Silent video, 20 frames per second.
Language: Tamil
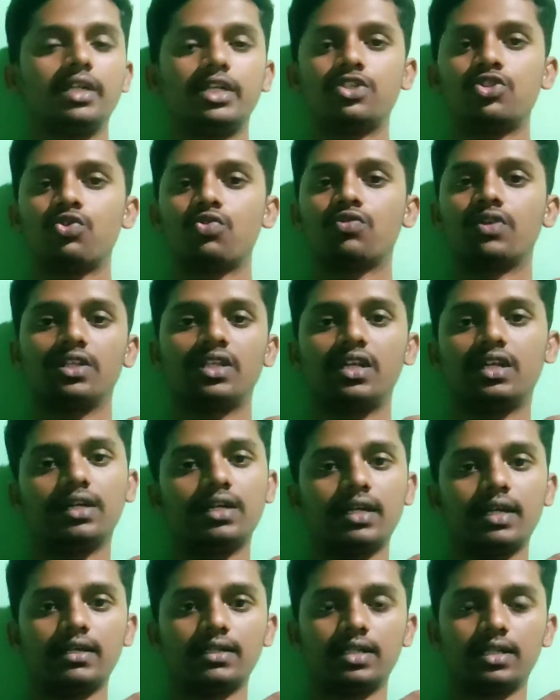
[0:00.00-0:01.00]
டிஷ்யூவும் வந்து
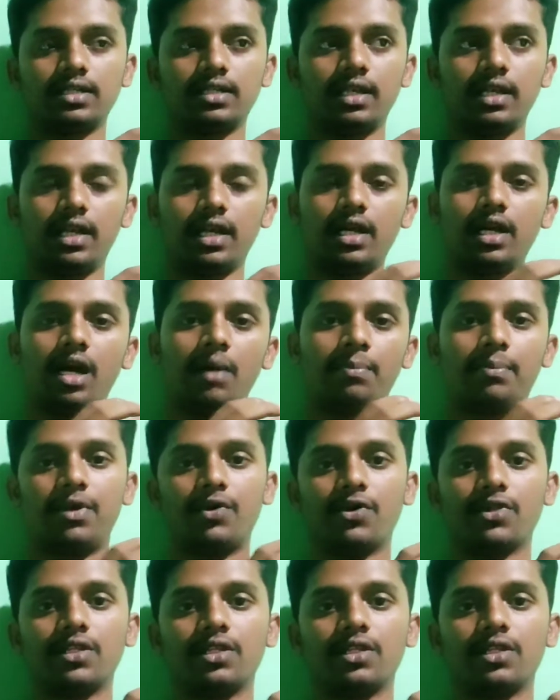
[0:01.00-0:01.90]
இன்ட்ராக்ட் ஆகுது இல்லையா அப்போ